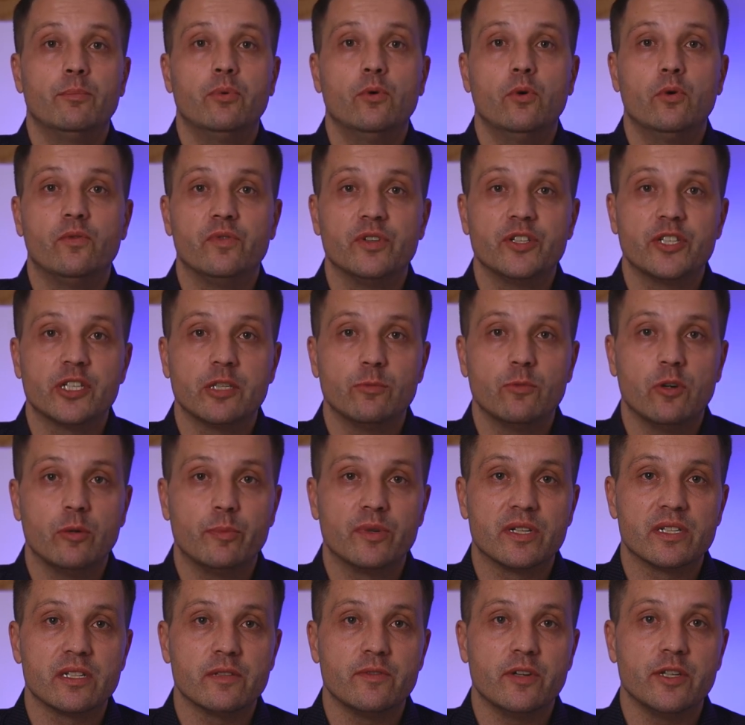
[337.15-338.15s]
По высшему
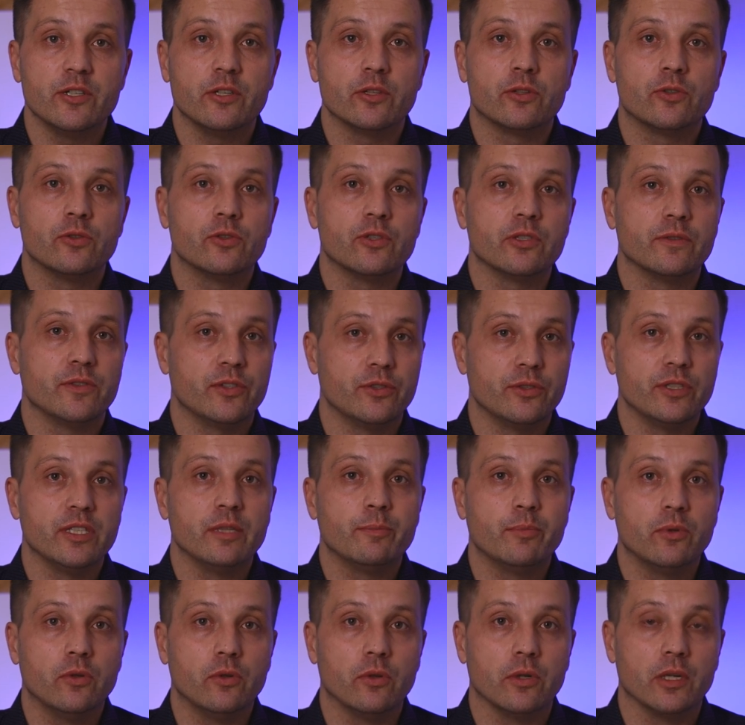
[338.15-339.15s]
образованию тоже все
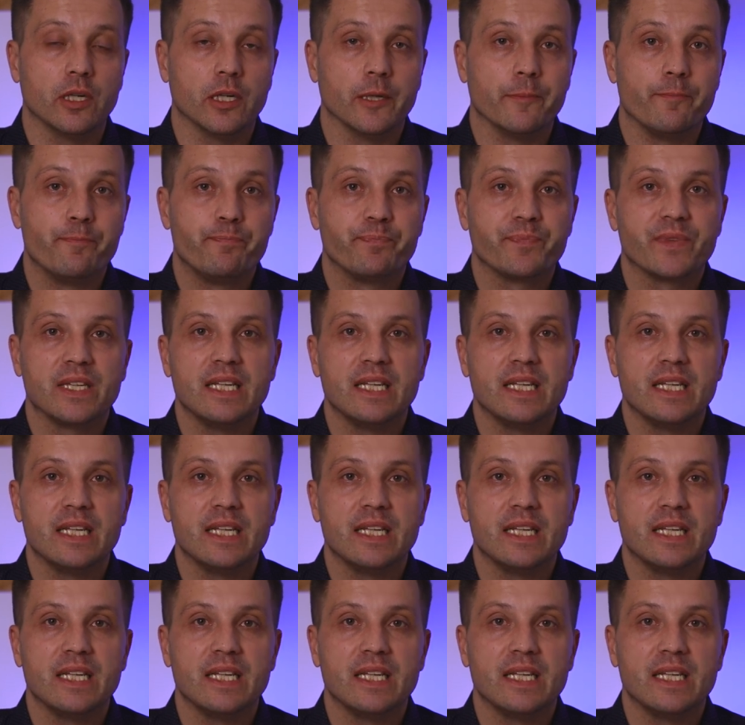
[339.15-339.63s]
неплохо.